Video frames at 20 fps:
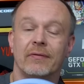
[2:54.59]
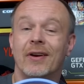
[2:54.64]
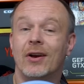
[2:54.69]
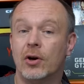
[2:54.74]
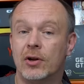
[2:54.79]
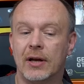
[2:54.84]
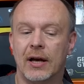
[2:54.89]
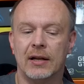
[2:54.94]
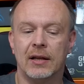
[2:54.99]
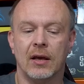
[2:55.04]

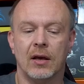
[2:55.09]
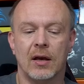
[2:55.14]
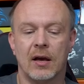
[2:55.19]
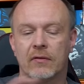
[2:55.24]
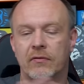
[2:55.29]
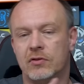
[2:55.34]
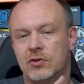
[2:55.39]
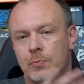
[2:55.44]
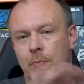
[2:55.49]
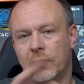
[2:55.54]
Wykonanie,
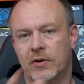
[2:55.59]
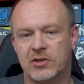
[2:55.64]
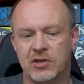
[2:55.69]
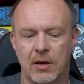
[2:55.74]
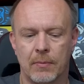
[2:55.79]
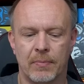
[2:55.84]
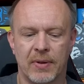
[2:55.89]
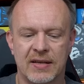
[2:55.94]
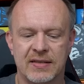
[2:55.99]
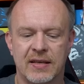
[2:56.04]
jak już
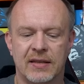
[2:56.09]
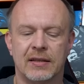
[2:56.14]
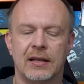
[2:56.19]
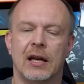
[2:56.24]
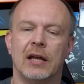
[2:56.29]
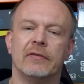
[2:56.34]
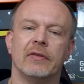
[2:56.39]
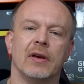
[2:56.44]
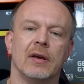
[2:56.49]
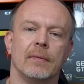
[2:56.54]
powiedziałem, plastik
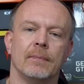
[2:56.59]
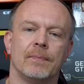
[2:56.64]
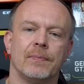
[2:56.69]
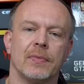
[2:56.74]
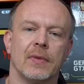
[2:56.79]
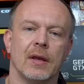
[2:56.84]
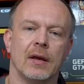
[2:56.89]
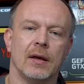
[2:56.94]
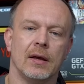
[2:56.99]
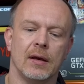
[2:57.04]
na lewej
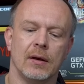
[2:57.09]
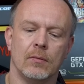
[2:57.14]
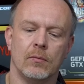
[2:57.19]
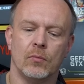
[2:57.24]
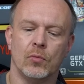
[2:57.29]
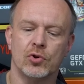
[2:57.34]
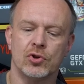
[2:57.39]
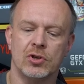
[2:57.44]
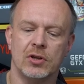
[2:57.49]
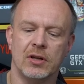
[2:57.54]
mm,
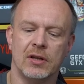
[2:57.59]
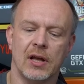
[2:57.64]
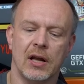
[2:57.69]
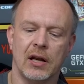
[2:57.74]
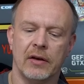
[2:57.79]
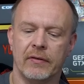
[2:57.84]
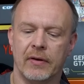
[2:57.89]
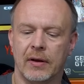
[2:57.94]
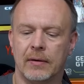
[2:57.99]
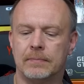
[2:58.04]
muszli, na
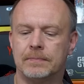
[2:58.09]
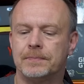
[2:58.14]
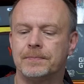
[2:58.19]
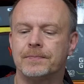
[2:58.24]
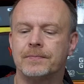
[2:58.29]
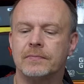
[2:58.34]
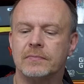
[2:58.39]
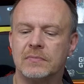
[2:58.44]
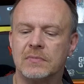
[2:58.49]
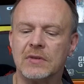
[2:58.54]
lewej
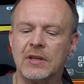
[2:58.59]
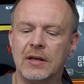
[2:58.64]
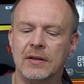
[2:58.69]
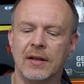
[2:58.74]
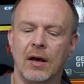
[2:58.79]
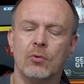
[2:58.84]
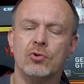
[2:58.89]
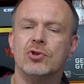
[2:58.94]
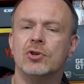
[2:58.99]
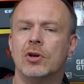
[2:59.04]

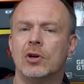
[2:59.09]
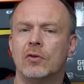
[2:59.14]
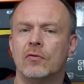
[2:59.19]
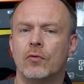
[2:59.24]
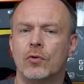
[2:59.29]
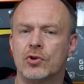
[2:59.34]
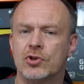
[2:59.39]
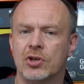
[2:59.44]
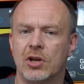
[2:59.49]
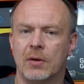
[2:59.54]
nauszniku,
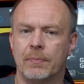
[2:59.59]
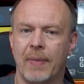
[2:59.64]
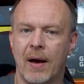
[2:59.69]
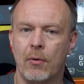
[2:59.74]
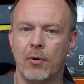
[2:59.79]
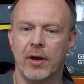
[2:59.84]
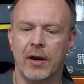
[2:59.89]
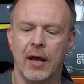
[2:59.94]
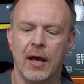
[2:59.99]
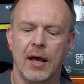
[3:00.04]
włącznik
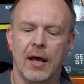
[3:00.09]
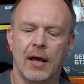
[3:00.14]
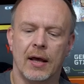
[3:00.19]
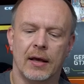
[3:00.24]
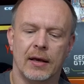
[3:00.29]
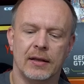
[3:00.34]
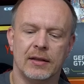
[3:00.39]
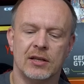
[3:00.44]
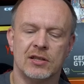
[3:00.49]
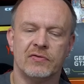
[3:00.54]
power
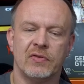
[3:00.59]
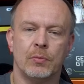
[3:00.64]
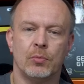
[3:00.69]
i też